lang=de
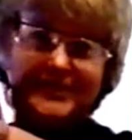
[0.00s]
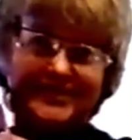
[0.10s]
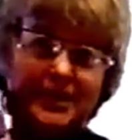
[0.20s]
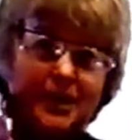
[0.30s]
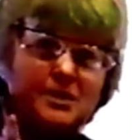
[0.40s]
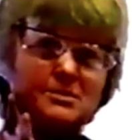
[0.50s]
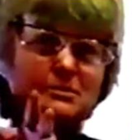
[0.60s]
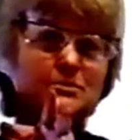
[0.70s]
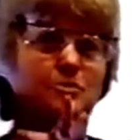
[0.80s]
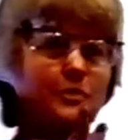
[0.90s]
entlang
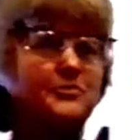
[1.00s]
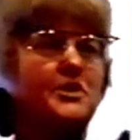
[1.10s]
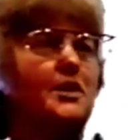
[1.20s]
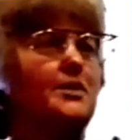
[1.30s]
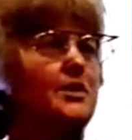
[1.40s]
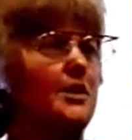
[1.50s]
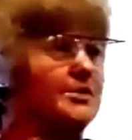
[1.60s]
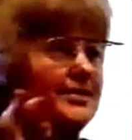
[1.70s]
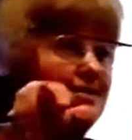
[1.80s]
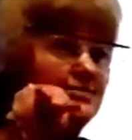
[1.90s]
und kommt an eine
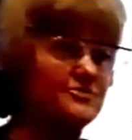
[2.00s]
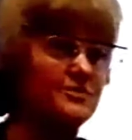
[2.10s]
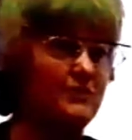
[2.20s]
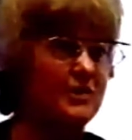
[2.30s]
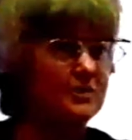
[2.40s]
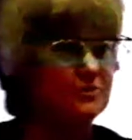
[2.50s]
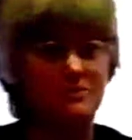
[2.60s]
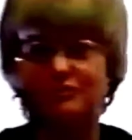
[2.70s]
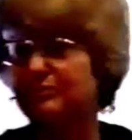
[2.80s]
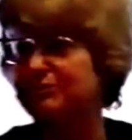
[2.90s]
Art Insel, weil da so
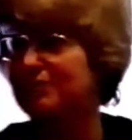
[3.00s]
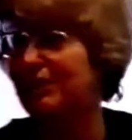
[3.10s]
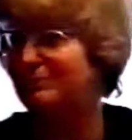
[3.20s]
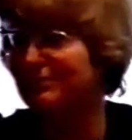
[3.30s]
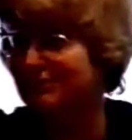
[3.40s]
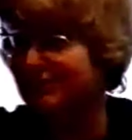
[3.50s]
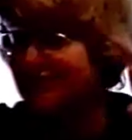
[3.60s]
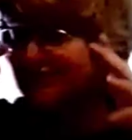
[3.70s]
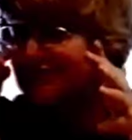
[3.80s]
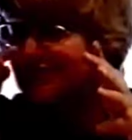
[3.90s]
eine Flussgabelung
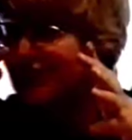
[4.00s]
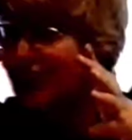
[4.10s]
ist.